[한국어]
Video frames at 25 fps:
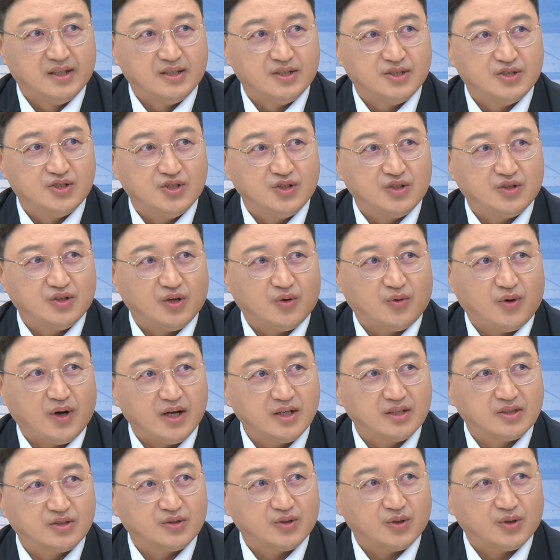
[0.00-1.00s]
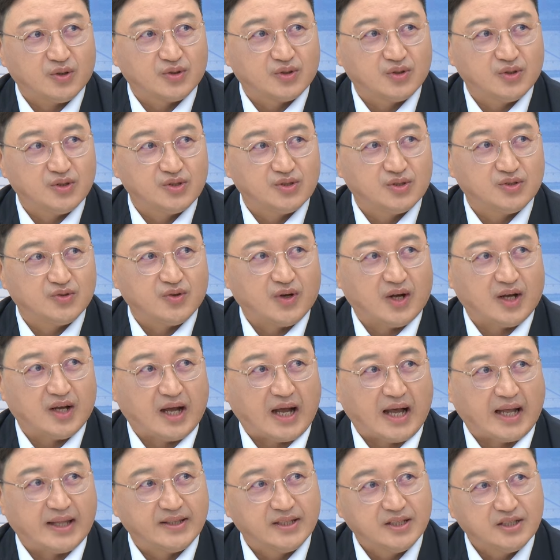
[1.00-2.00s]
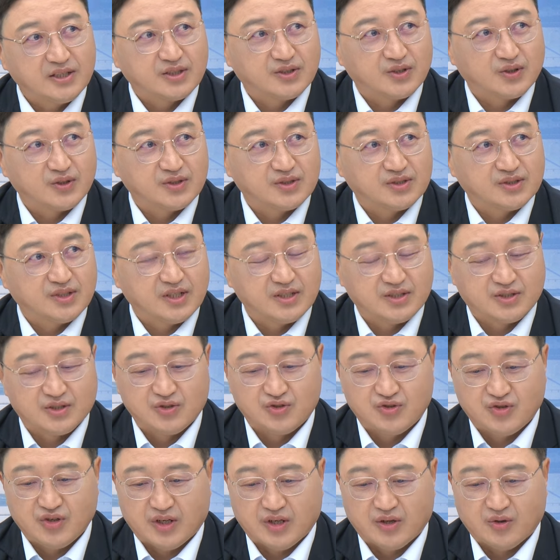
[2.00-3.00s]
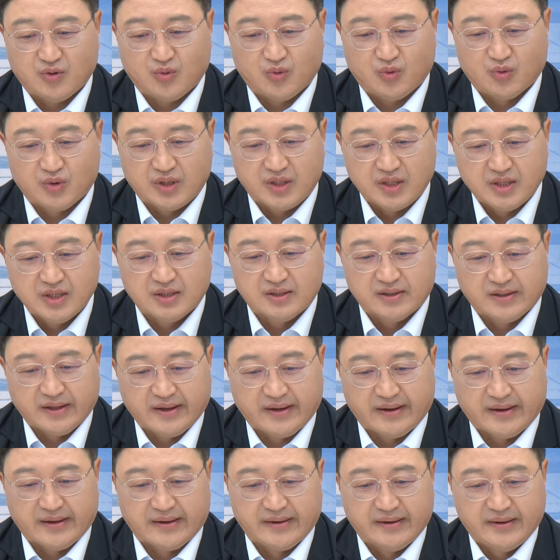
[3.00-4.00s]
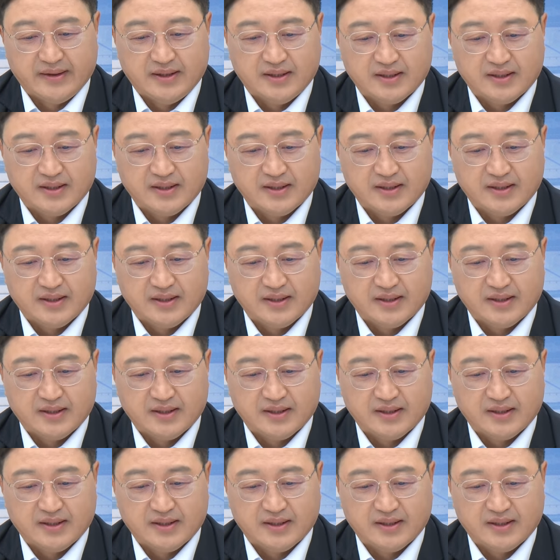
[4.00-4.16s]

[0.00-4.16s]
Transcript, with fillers: 쉽게 확 떨어뜨릴 수도 않는 그런 스탠스를 취하고 있는데